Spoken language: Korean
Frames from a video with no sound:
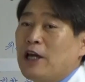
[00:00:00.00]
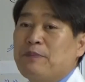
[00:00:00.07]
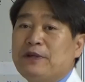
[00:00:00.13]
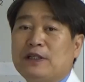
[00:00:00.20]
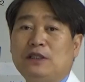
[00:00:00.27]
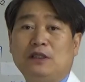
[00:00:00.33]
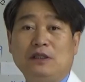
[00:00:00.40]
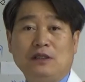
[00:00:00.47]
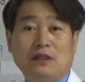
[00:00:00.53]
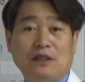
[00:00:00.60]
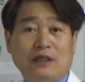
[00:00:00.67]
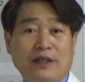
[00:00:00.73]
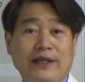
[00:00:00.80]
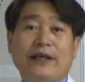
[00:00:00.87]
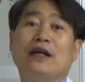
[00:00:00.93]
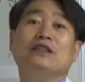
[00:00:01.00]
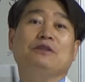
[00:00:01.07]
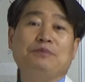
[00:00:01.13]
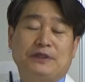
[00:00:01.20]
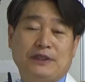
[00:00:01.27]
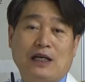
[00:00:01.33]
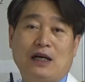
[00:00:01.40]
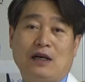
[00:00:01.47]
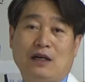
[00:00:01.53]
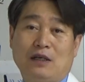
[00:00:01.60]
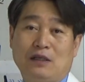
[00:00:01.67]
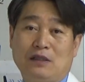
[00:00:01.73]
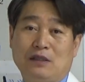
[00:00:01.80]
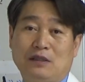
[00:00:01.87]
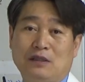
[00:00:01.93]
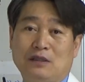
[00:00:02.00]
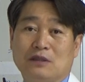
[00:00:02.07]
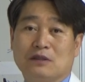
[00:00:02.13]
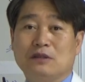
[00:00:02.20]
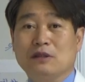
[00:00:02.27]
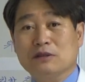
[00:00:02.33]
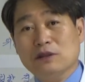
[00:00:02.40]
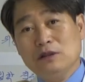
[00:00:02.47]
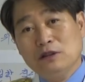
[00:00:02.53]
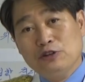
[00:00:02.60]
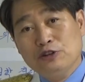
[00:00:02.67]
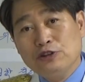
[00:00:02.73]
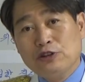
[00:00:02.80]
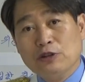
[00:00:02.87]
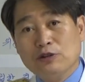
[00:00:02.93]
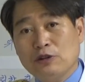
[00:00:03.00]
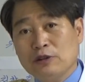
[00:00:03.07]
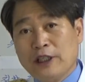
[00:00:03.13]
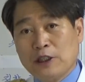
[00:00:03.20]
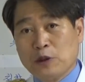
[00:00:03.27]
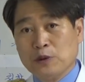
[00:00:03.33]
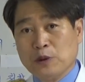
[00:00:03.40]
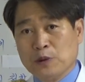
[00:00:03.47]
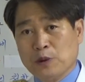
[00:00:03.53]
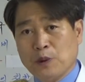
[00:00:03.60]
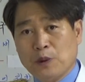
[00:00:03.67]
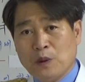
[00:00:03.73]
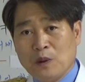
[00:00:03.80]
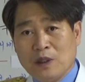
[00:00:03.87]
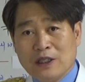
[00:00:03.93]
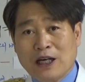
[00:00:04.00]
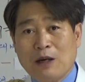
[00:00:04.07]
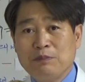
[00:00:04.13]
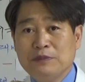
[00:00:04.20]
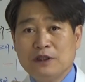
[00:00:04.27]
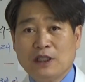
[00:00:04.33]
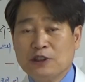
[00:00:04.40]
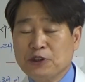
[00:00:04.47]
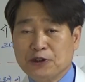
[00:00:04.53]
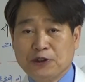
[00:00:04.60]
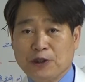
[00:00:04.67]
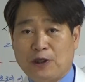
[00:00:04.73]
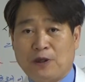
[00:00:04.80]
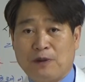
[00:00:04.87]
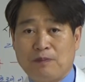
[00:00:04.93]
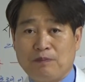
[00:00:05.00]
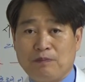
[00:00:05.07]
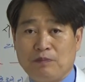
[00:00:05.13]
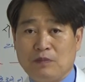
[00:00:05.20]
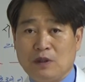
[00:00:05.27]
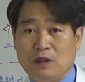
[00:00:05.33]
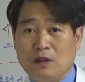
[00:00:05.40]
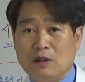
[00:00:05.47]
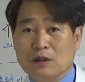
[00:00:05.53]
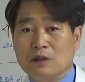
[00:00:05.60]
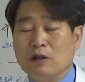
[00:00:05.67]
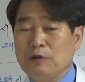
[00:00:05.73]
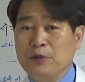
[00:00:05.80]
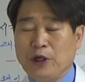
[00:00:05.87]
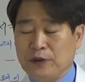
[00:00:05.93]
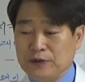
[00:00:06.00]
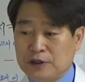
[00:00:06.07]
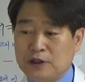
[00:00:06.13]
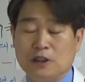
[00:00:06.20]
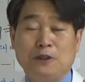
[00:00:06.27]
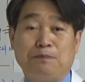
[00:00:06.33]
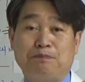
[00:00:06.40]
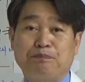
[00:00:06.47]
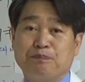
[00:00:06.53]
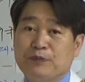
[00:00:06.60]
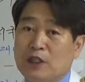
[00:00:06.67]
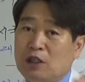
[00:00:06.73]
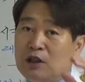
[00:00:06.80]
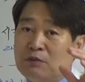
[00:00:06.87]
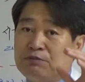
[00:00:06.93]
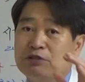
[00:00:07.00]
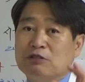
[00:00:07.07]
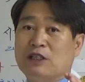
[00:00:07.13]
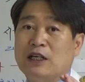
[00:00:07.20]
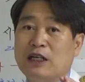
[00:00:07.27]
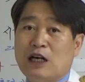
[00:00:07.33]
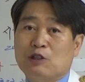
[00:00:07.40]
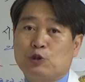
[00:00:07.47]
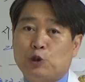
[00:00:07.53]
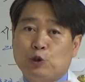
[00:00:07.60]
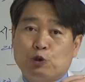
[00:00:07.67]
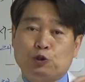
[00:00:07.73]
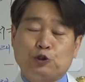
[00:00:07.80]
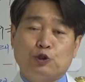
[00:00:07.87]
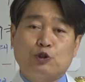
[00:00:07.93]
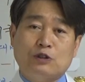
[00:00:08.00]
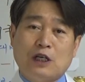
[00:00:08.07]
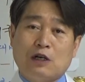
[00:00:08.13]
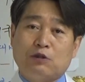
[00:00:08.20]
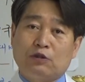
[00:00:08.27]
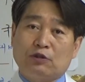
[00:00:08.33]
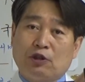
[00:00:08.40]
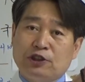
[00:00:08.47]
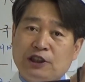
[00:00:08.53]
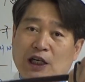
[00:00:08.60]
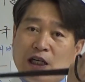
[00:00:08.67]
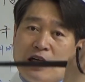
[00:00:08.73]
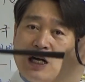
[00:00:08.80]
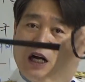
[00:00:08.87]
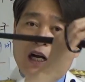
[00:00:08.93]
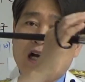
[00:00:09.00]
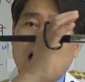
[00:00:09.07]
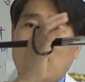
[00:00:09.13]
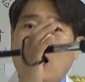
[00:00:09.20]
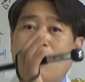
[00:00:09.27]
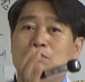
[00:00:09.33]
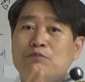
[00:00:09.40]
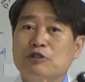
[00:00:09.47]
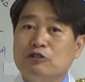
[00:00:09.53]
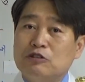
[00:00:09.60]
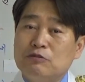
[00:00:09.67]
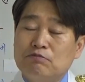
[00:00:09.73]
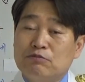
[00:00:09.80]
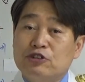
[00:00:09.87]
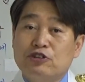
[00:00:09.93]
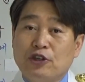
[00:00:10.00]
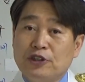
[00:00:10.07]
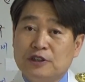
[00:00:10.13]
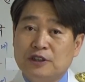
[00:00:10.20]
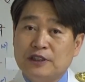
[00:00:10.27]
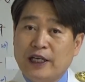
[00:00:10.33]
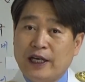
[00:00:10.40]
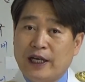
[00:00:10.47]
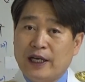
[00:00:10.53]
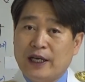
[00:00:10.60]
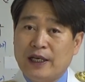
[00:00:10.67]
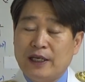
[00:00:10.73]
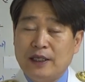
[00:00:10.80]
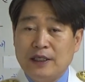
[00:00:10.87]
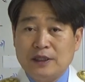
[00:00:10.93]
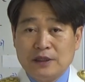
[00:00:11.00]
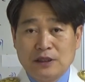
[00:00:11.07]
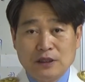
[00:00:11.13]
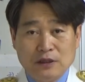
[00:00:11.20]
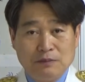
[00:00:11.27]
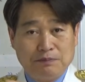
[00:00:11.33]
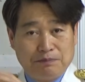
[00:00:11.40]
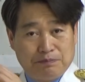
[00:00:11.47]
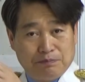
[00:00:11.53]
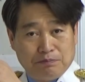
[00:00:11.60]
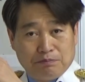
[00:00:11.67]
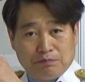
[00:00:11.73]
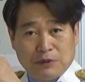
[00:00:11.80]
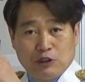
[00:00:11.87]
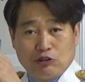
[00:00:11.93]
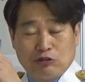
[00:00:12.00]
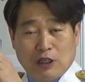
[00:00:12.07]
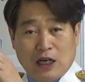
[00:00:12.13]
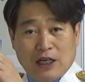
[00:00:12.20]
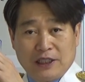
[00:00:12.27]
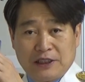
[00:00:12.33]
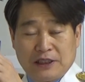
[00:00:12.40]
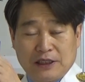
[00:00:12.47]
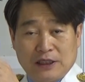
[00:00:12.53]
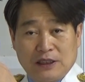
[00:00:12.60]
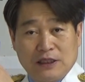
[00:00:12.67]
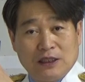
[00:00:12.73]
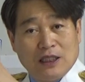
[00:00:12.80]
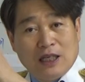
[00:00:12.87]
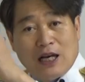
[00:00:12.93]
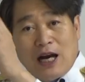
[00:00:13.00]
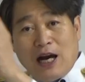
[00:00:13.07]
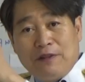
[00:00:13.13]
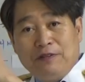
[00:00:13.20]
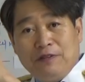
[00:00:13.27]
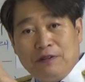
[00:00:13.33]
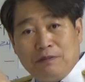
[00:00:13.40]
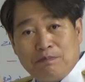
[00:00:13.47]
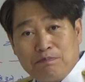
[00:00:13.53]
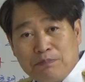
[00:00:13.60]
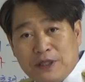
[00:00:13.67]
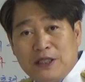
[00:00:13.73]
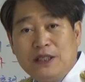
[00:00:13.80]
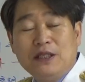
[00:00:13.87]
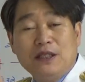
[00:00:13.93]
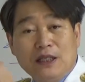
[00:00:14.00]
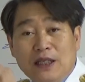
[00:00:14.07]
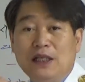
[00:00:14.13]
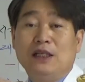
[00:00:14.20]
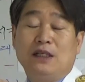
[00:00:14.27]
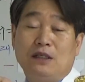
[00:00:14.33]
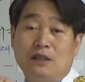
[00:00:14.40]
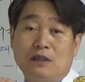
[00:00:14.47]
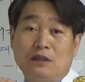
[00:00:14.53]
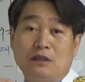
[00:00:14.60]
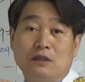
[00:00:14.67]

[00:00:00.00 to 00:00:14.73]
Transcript: 대비를 해야 됩니다. 그것을 윤석열 대통령도 감지하셨죠. 그러면 지금 북한하고 중국하고 러시아가 한 묶음 묶여 있는데 지금 미국과 같이 한, 미, 일